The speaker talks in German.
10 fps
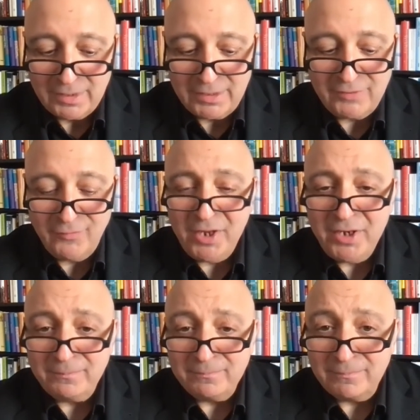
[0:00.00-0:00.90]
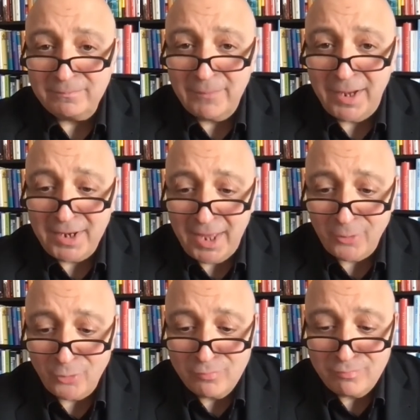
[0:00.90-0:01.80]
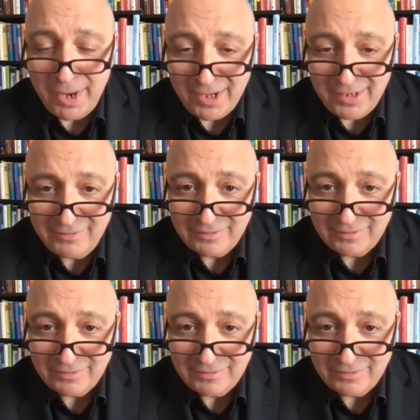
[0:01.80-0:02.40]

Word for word: Ich werde mein Argument,